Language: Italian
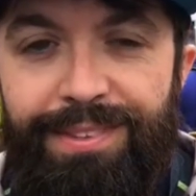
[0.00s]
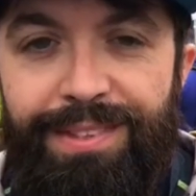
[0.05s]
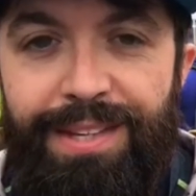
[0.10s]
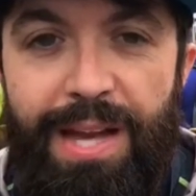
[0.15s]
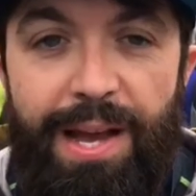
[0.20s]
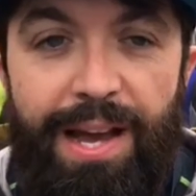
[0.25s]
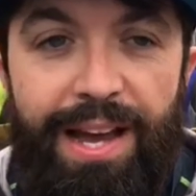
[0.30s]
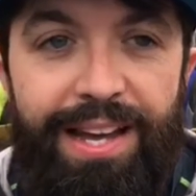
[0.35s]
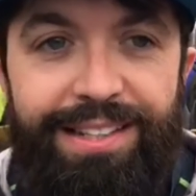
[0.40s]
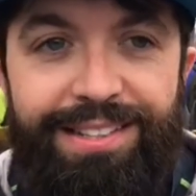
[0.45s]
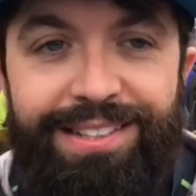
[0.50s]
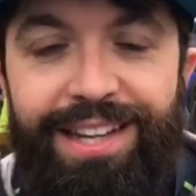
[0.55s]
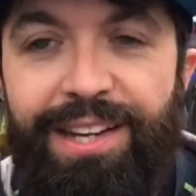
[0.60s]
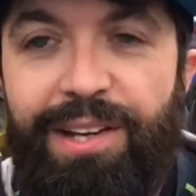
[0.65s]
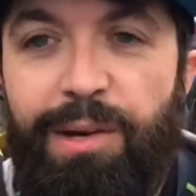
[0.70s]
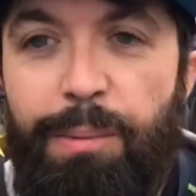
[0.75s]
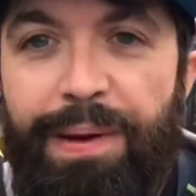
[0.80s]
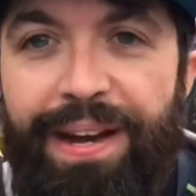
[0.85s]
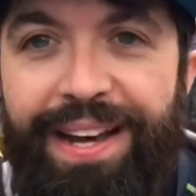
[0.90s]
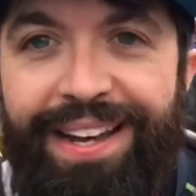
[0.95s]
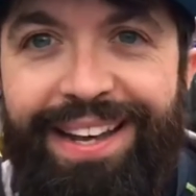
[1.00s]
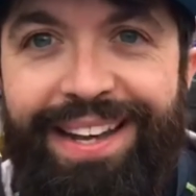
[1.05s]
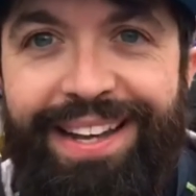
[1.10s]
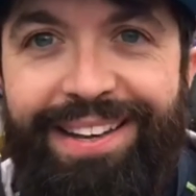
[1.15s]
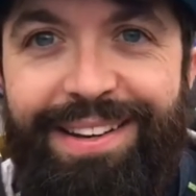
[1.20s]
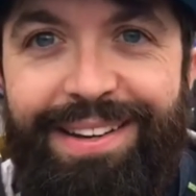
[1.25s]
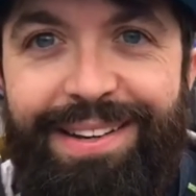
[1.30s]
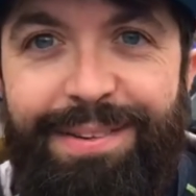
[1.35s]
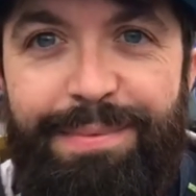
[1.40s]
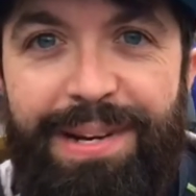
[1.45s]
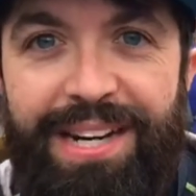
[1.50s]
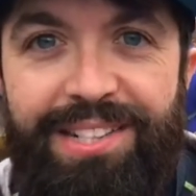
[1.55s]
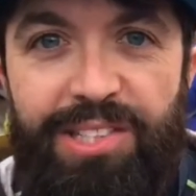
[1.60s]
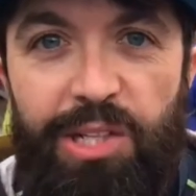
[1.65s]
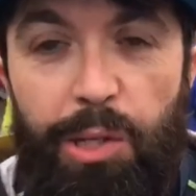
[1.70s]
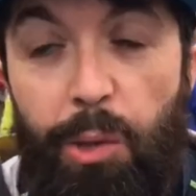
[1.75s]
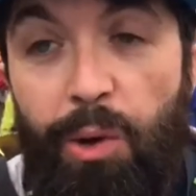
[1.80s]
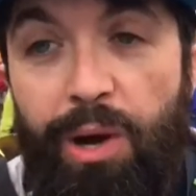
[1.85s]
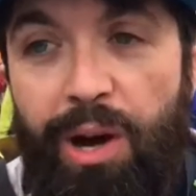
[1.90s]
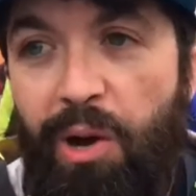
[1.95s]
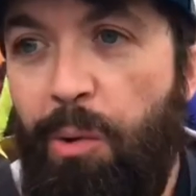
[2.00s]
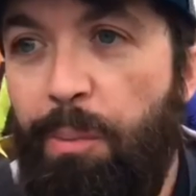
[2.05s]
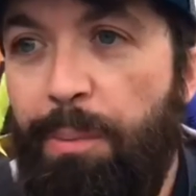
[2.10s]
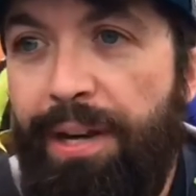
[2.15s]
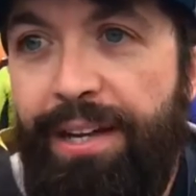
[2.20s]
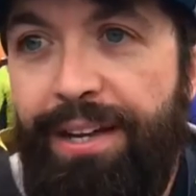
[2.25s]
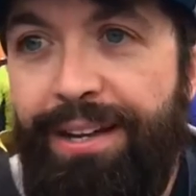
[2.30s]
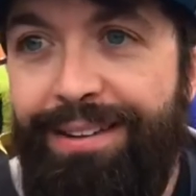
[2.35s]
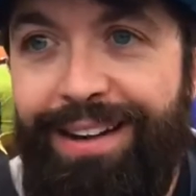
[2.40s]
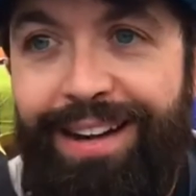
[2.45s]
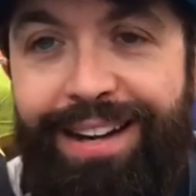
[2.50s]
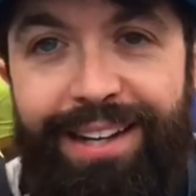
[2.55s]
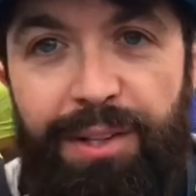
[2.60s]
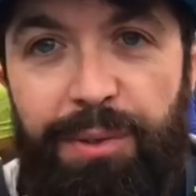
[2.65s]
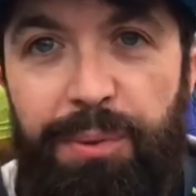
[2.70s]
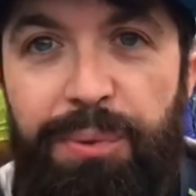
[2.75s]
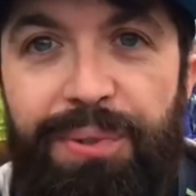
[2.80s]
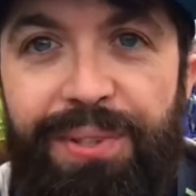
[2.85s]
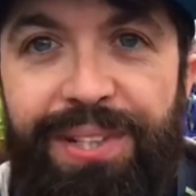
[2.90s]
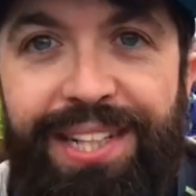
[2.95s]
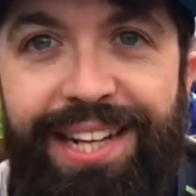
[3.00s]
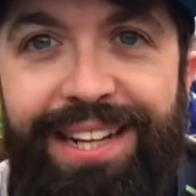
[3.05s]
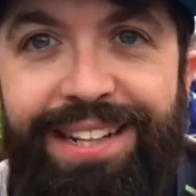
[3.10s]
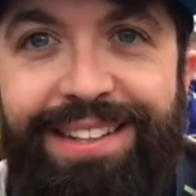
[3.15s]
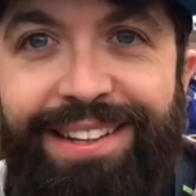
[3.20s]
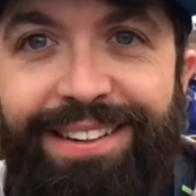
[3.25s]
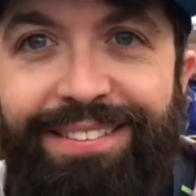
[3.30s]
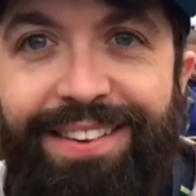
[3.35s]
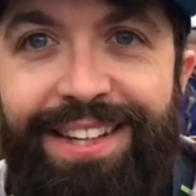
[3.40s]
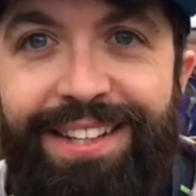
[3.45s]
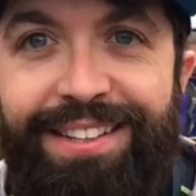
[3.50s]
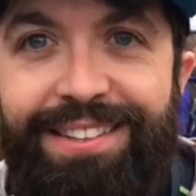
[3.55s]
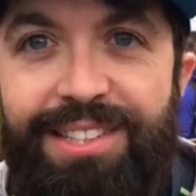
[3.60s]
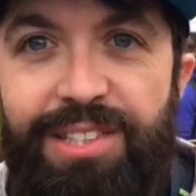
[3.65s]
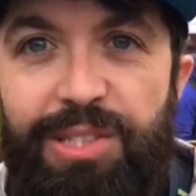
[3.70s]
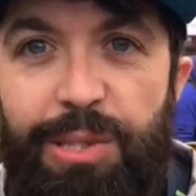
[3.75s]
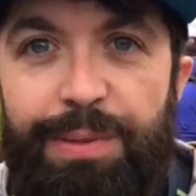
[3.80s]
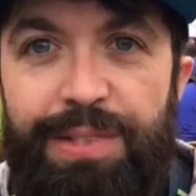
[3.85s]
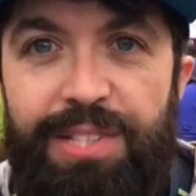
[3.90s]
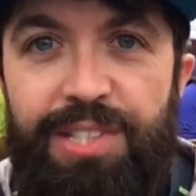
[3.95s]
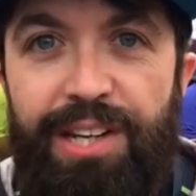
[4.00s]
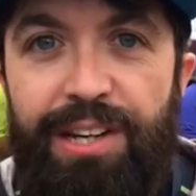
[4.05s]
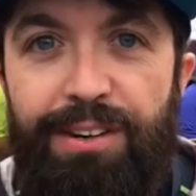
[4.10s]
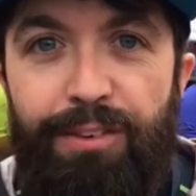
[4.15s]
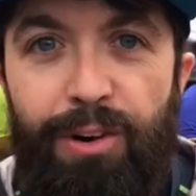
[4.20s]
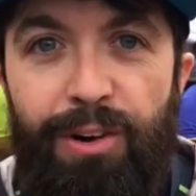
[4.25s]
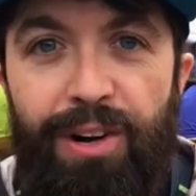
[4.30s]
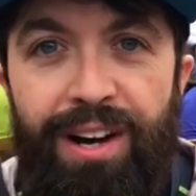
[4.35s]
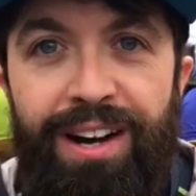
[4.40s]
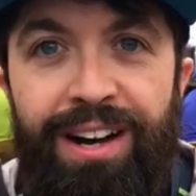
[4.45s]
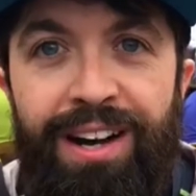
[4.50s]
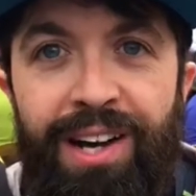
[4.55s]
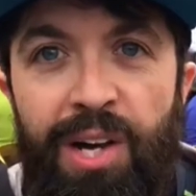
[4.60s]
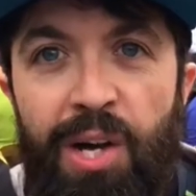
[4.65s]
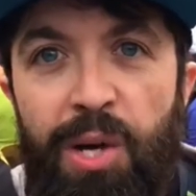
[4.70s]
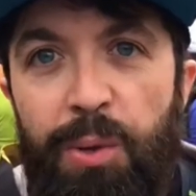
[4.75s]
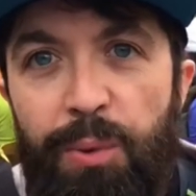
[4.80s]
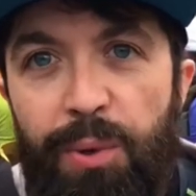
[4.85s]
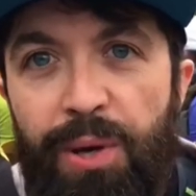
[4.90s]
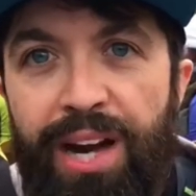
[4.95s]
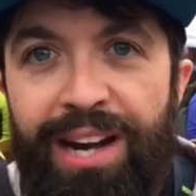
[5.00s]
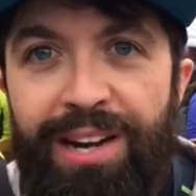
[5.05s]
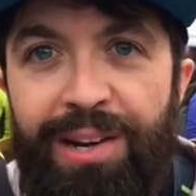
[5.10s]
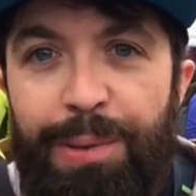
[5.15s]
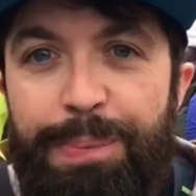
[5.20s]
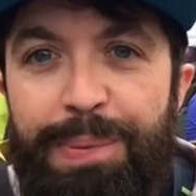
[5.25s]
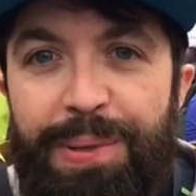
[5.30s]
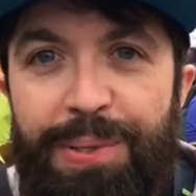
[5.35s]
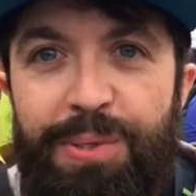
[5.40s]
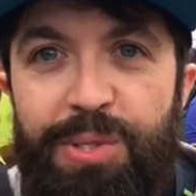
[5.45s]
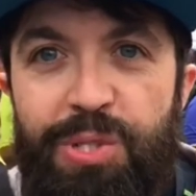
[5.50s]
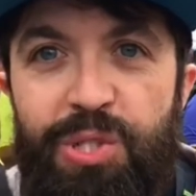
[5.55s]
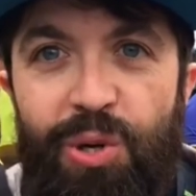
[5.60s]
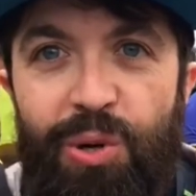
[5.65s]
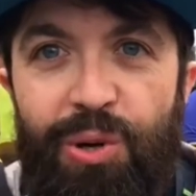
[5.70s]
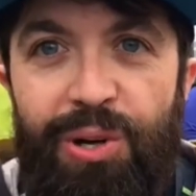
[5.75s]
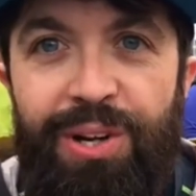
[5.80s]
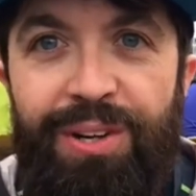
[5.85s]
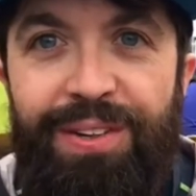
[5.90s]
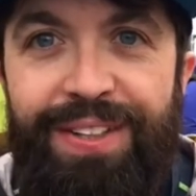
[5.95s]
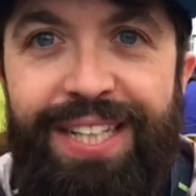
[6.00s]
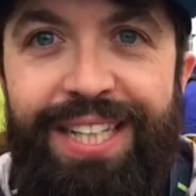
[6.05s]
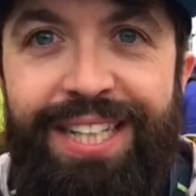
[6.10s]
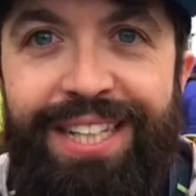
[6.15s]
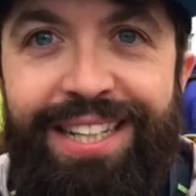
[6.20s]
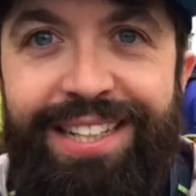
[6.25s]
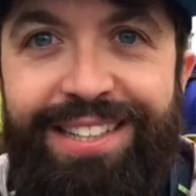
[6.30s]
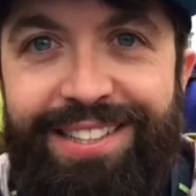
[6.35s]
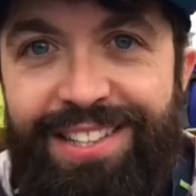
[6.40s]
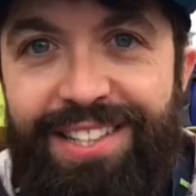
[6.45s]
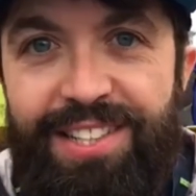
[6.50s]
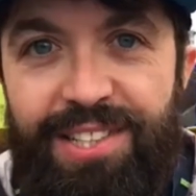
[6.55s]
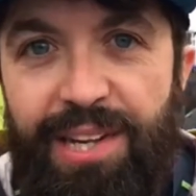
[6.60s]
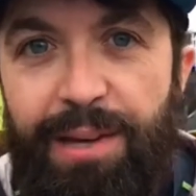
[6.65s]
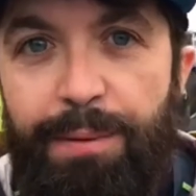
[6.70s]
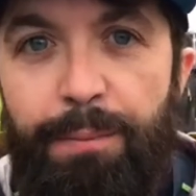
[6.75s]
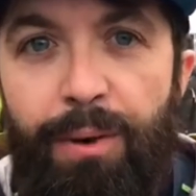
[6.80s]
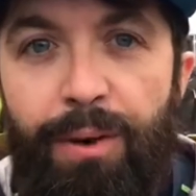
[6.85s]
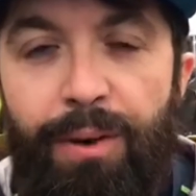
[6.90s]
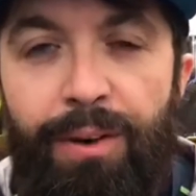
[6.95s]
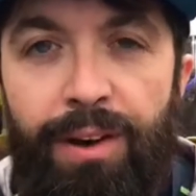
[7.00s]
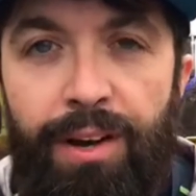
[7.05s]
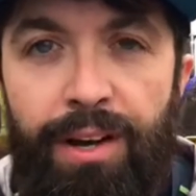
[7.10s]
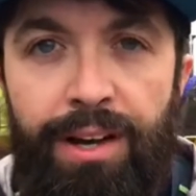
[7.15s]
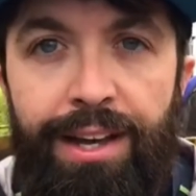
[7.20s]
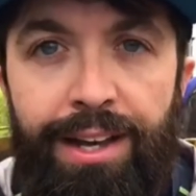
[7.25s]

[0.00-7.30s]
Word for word: Eh, sai com'è Marcia Longa, come anche tutti gli altri eventi, insomma si lavora un anno per un giorno, quindi sì, siamo